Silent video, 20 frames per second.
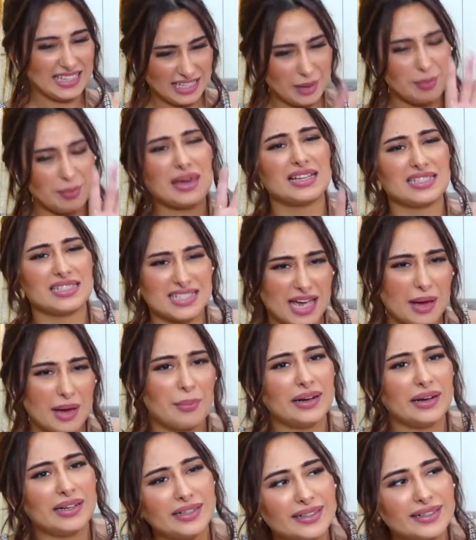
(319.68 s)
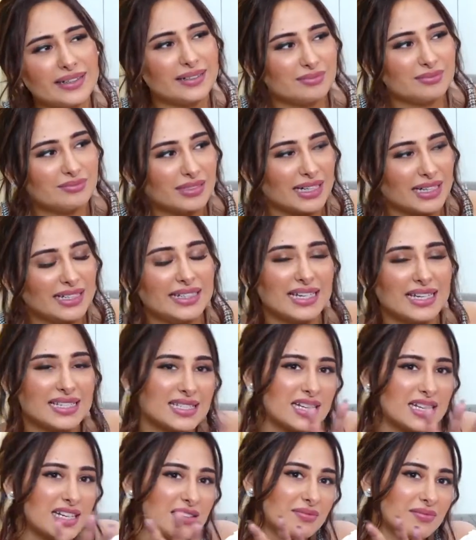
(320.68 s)
ये भी अच्छा है बट
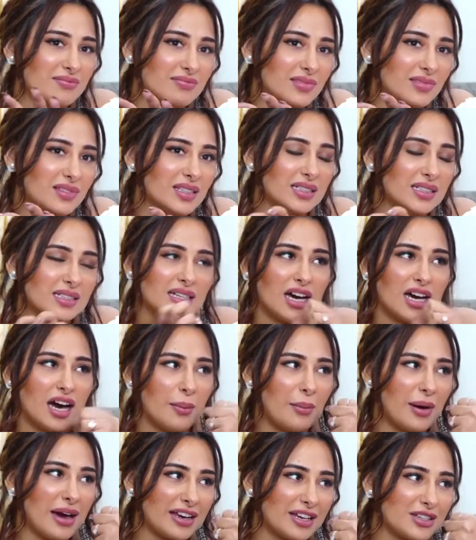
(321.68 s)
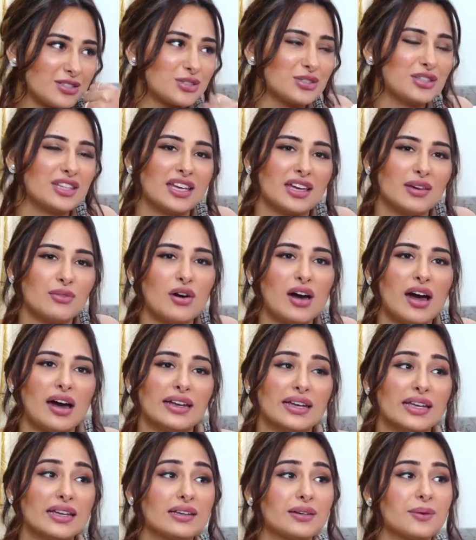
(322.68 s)
कंटेस्टेंट uh, हमारे जो थे वो हर
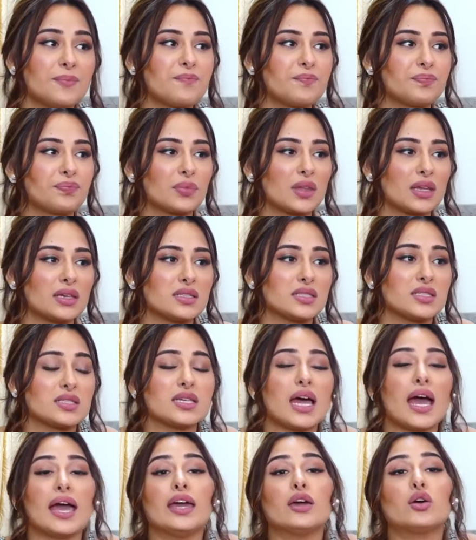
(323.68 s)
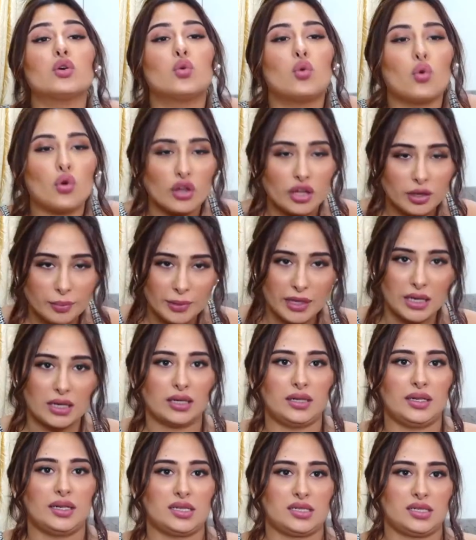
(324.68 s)
एक चाहे कोई भी
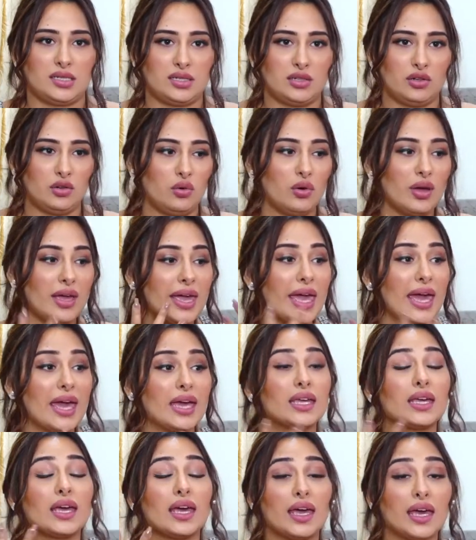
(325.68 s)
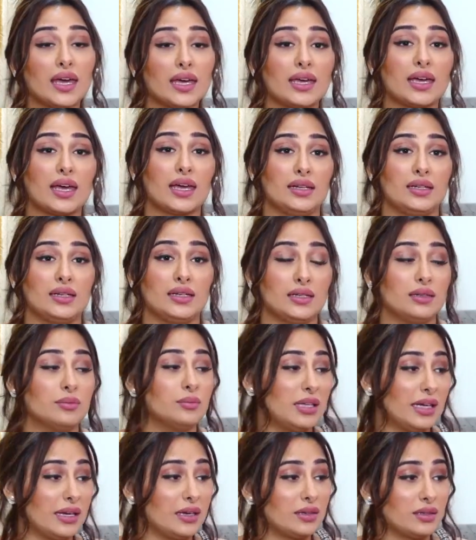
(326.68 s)
कंटेस्टेंट हो एक एक
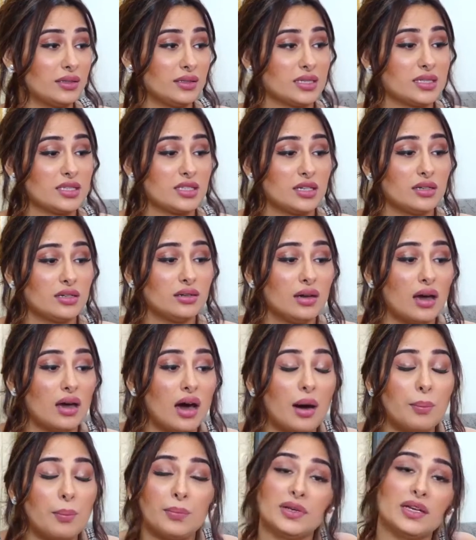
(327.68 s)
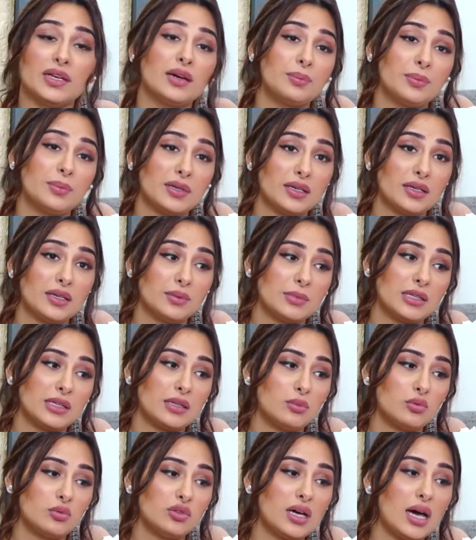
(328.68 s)
लाइक कंटेस्टेंट अपने अपने
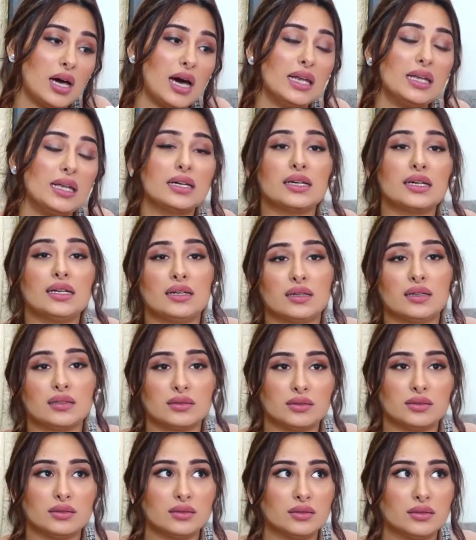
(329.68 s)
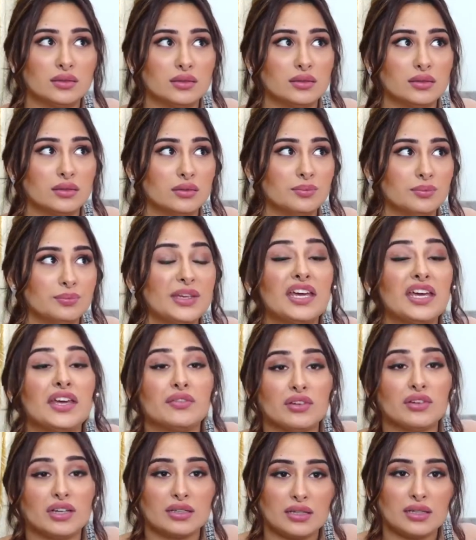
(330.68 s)
मतलब उनका अलग अलग
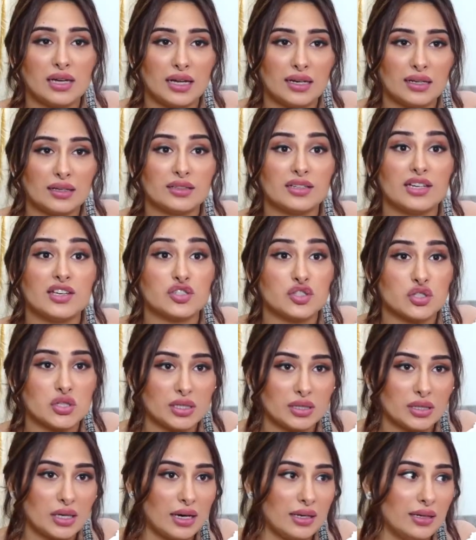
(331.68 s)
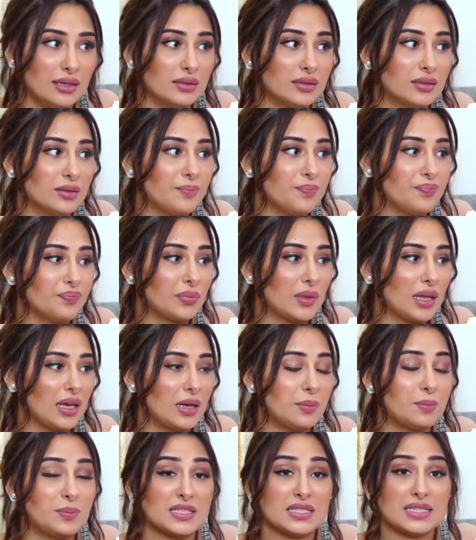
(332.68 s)
बिहेवियर था अलग नेचर था अलग
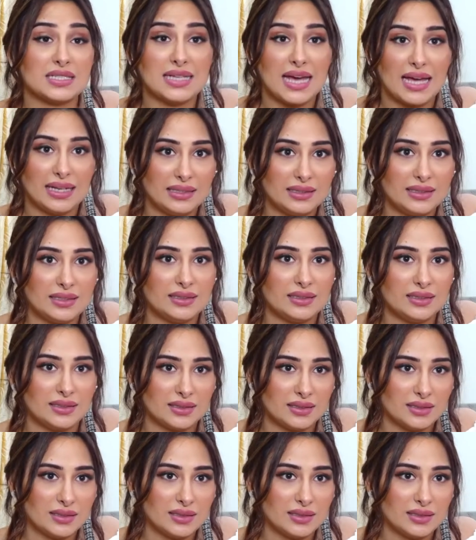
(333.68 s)
एक पर्सनालिटी थी